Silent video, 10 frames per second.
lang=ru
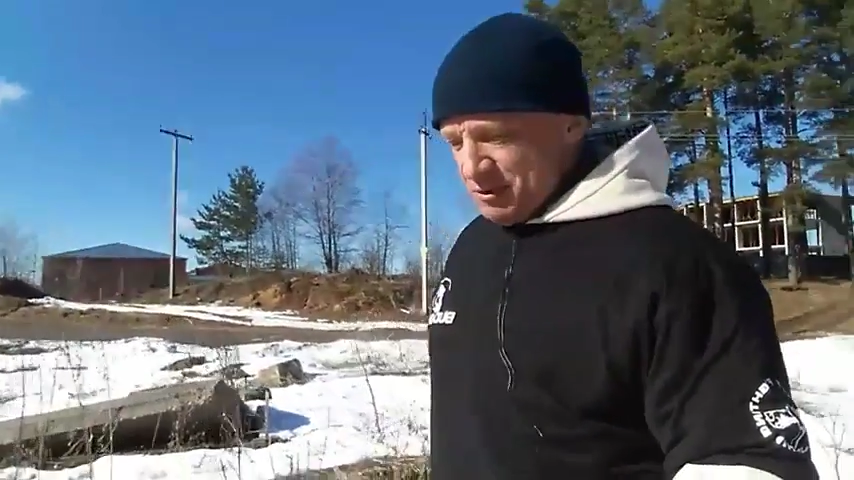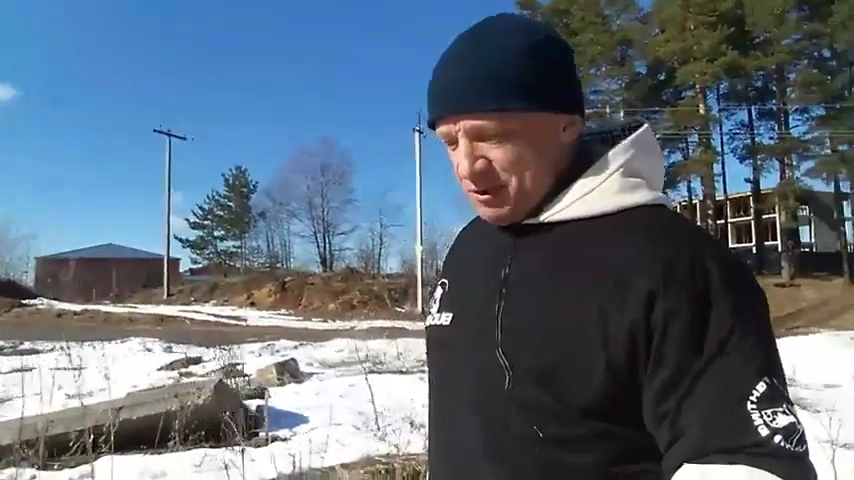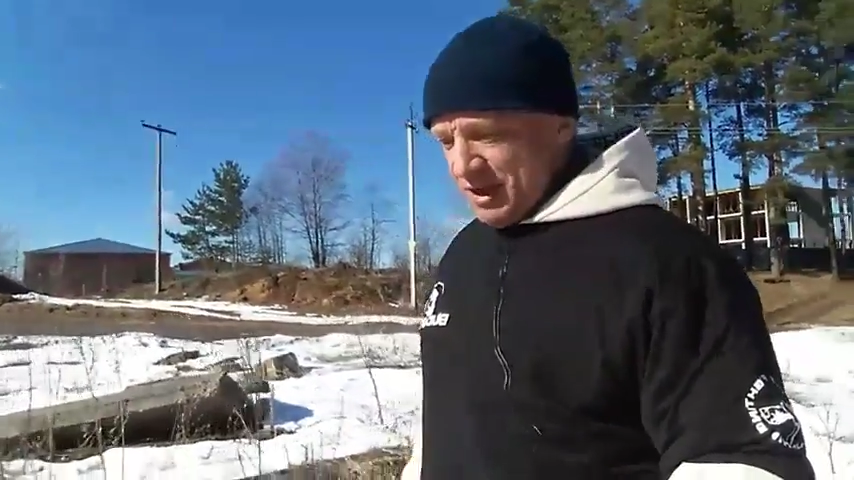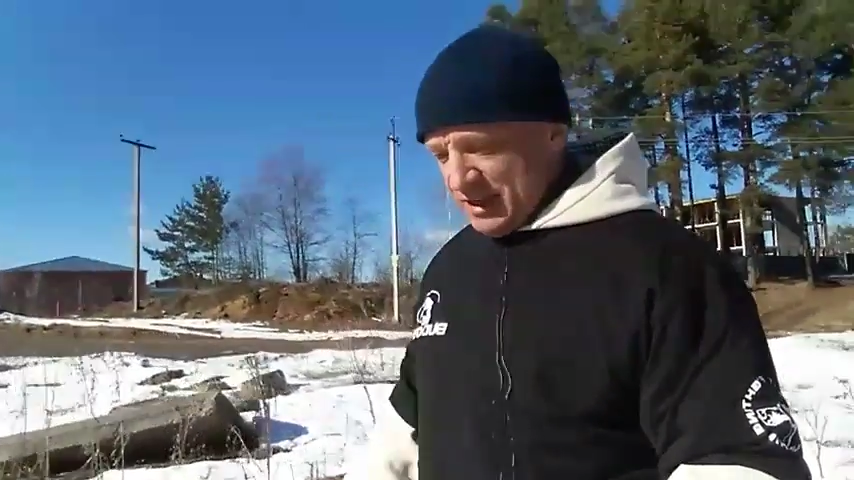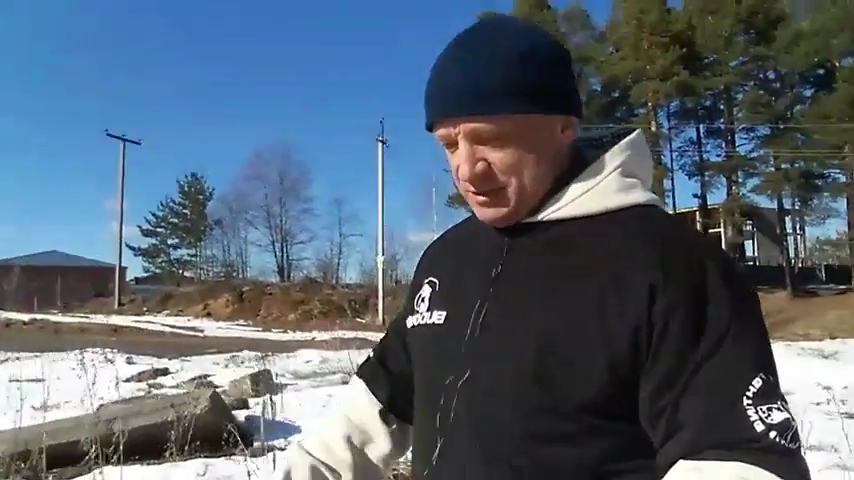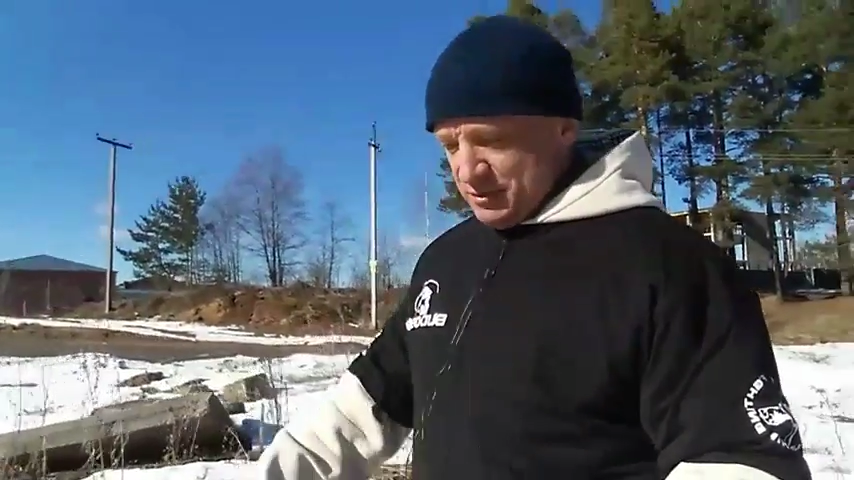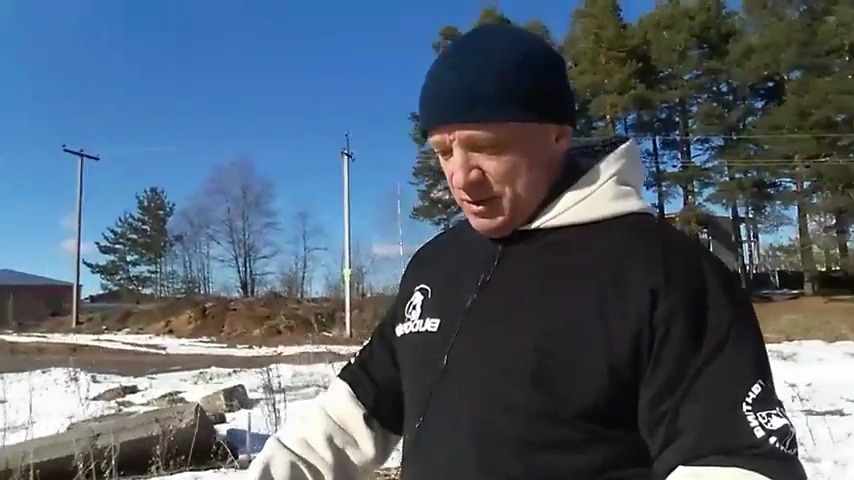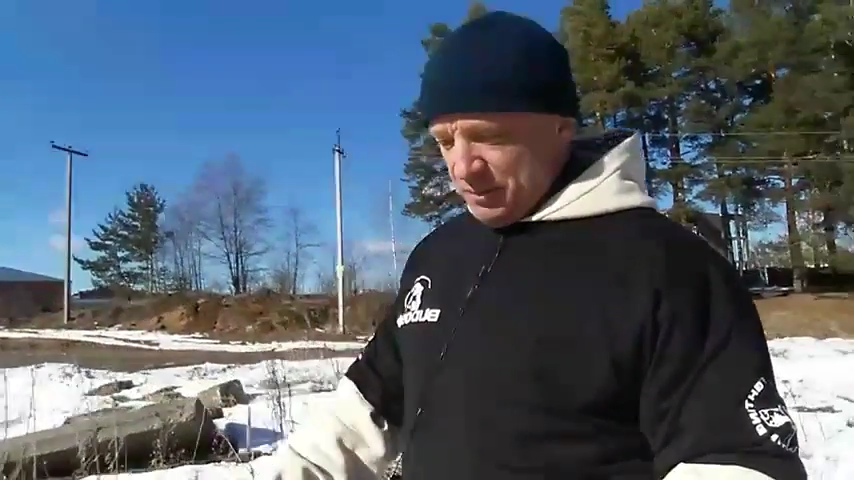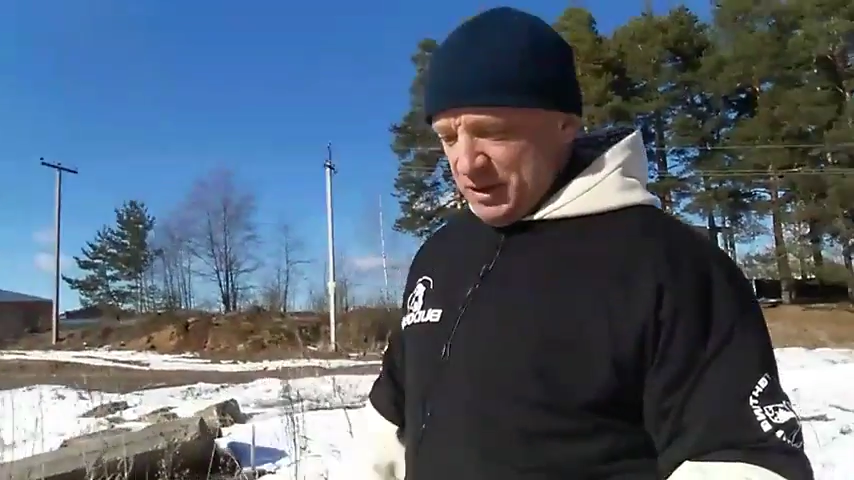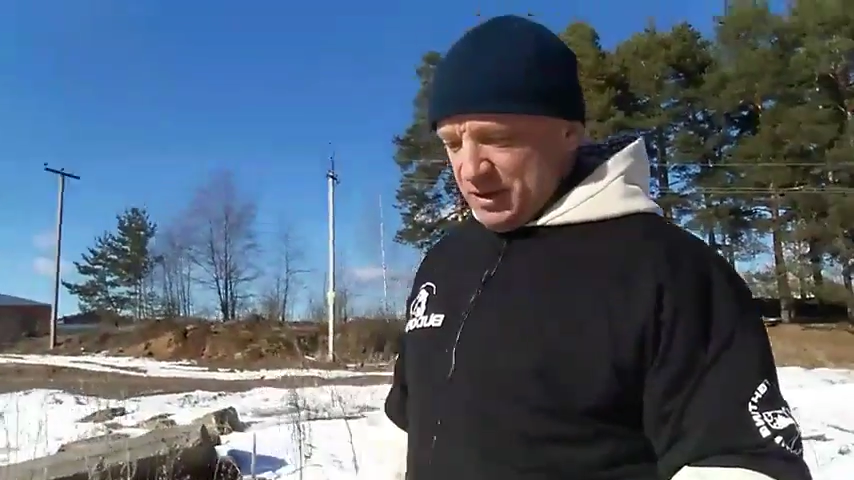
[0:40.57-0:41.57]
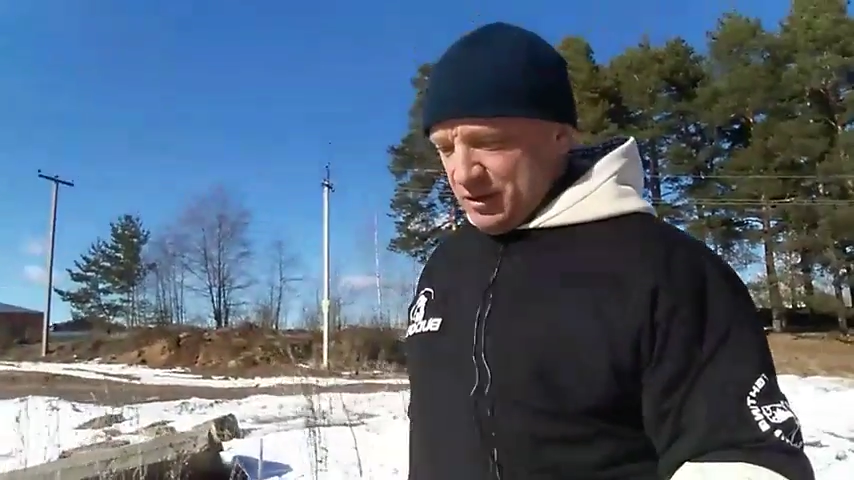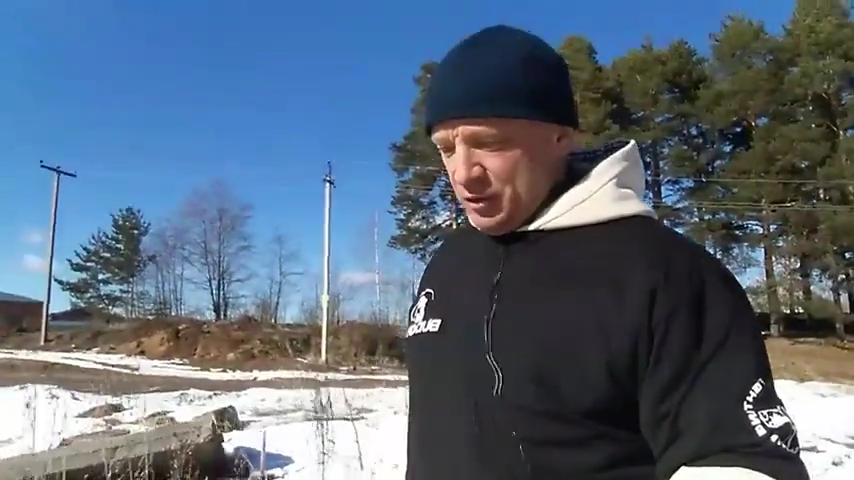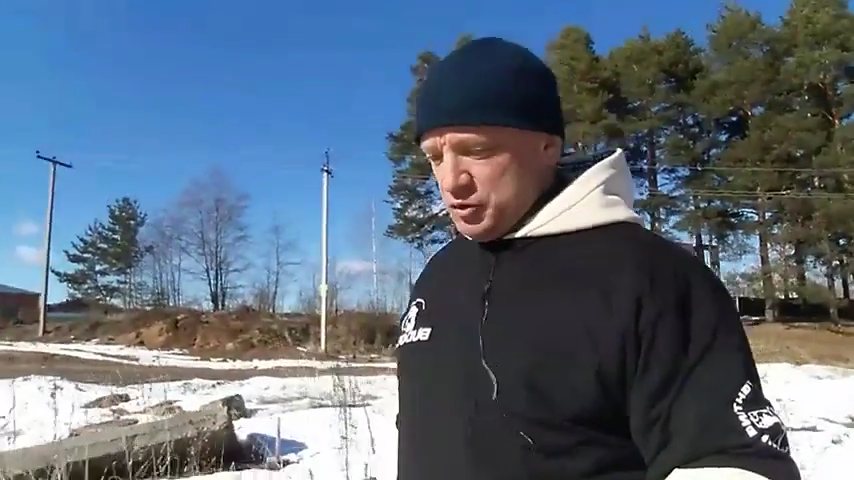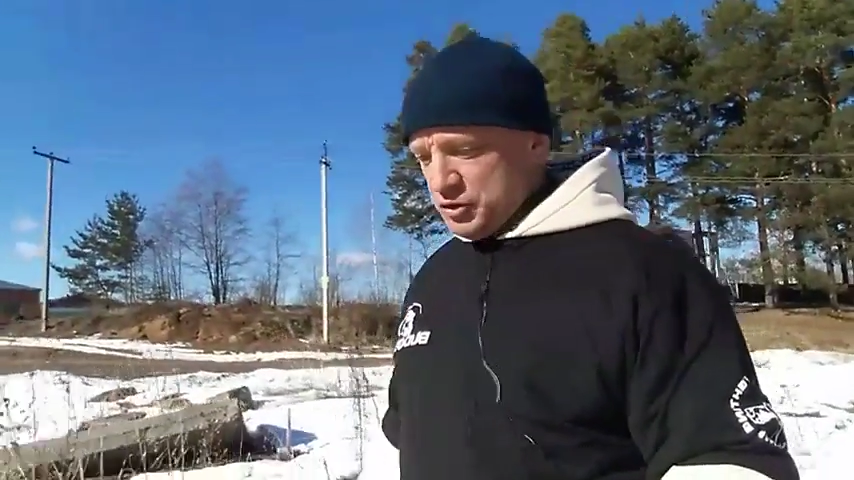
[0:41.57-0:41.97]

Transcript: вот как раз у меня приехала